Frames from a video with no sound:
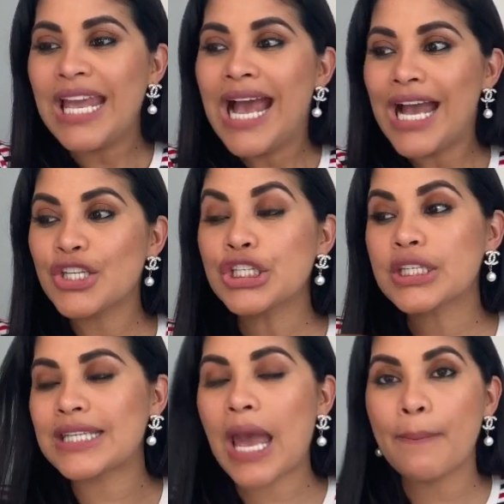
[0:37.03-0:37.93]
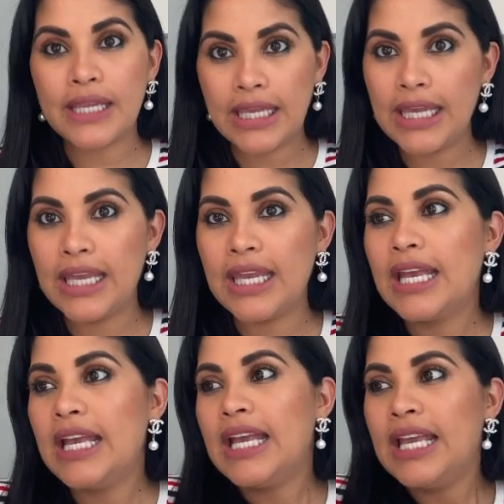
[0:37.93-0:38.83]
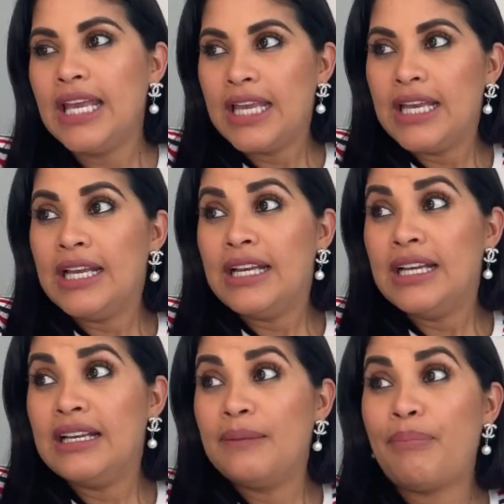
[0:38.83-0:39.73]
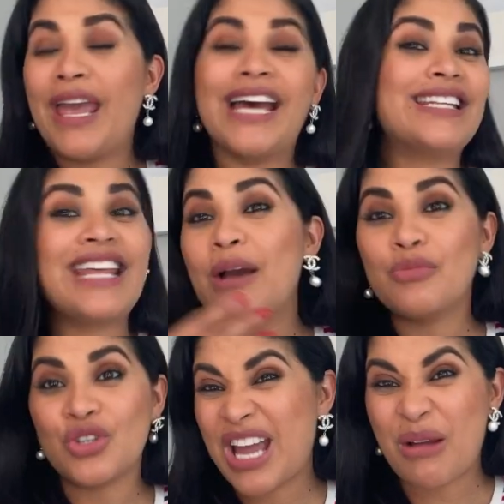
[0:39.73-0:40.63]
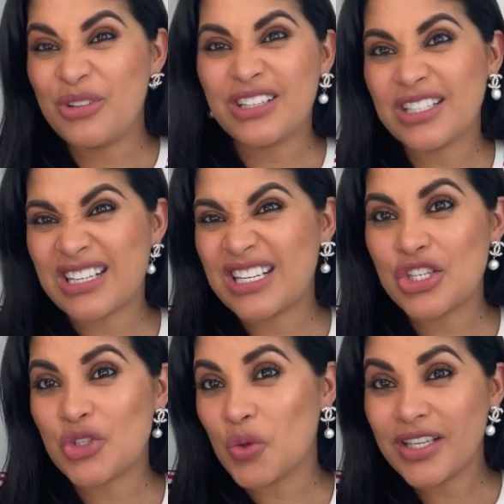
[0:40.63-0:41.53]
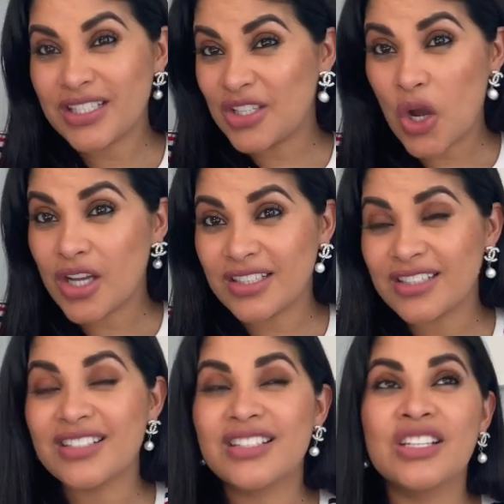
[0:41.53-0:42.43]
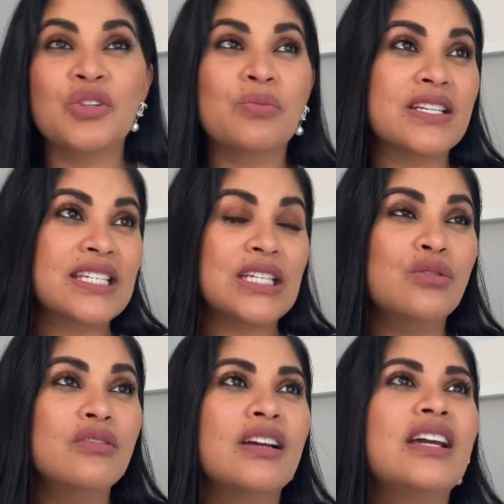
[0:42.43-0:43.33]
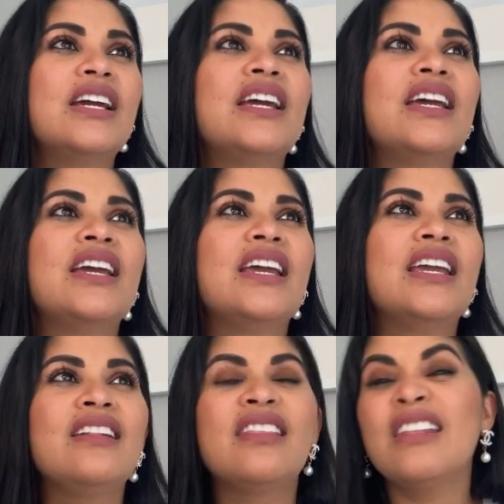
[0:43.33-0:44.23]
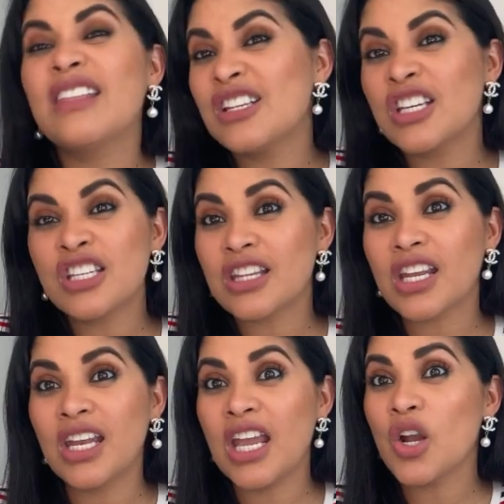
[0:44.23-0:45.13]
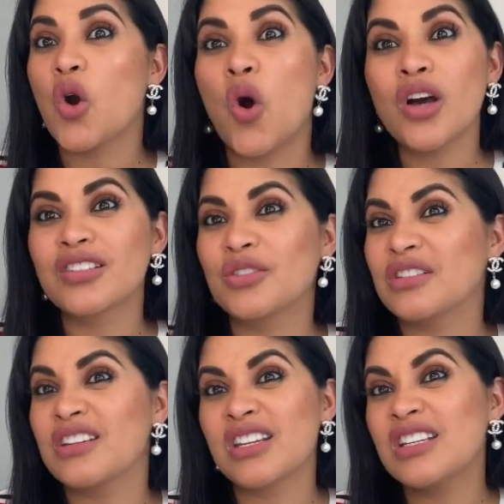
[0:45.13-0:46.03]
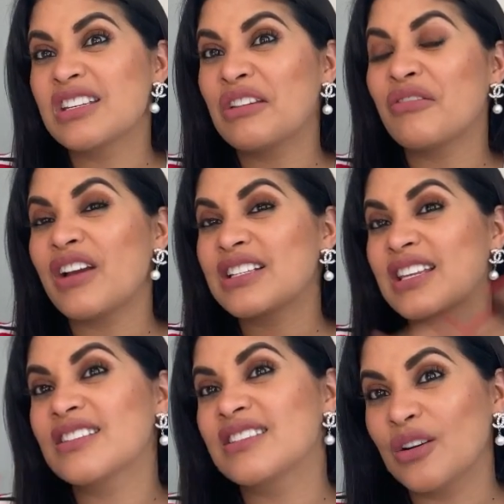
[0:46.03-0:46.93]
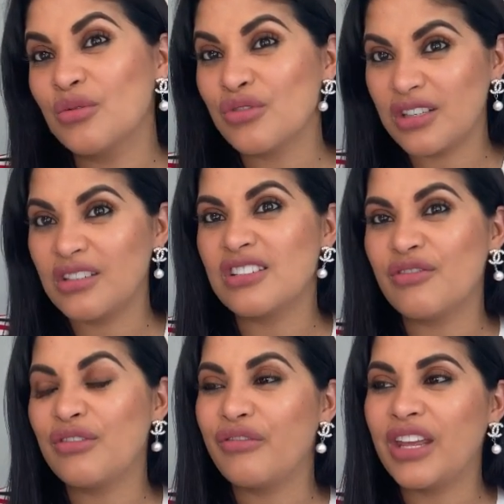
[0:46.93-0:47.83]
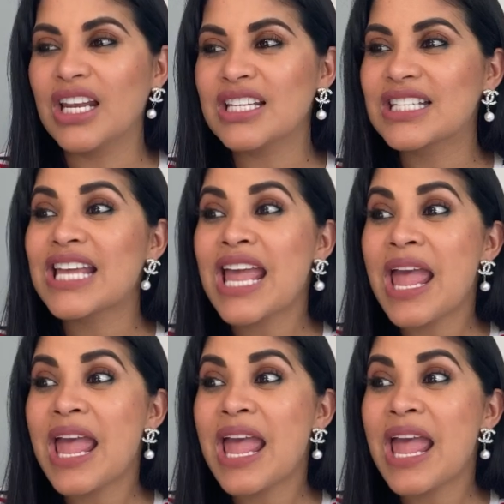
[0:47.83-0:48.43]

A gente sabe que perdemos já muitas tradições nossas no Brasil, é, e, e, tem gente até que nem gosta, tem gente que não faz questão de, de vivê-las,